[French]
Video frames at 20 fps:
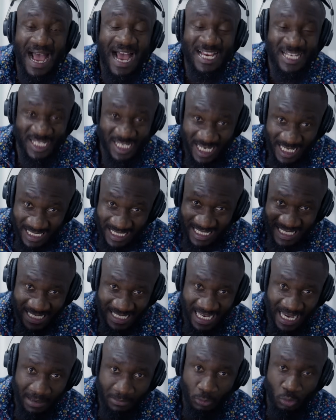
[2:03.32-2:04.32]
achète
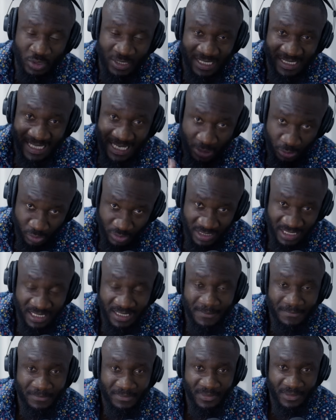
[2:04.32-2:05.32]
les armes aux États-Unis
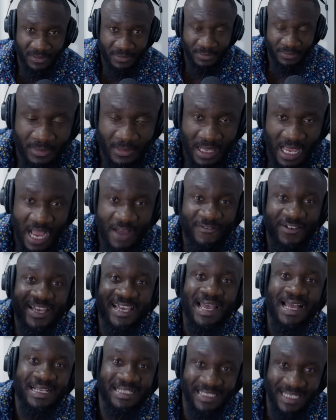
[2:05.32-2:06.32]

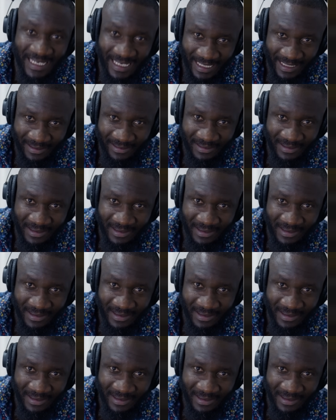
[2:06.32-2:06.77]
avec intérêt.